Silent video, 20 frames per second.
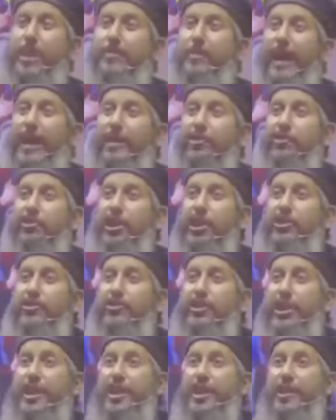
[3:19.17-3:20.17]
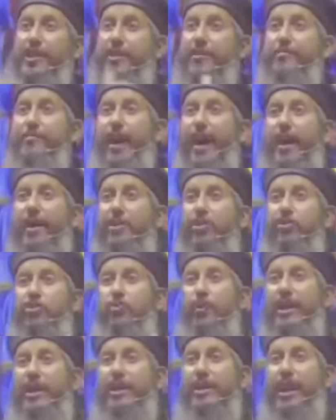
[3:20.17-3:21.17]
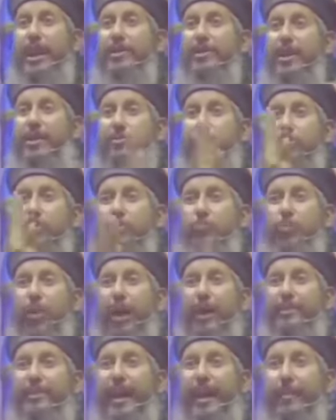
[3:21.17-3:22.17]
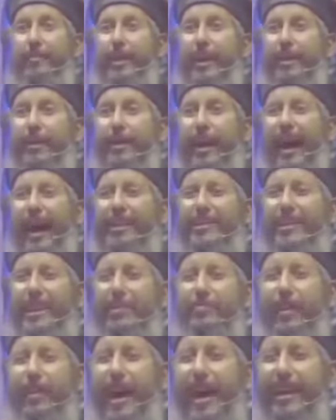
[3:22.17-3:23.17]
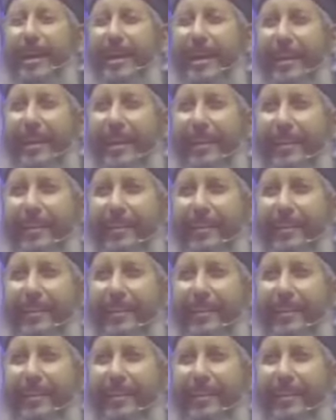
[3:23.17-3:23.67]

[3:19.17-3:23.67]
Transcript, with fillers: ب 10 جنيه معك شويه حاجات مش مؤدبه حاجات بايخه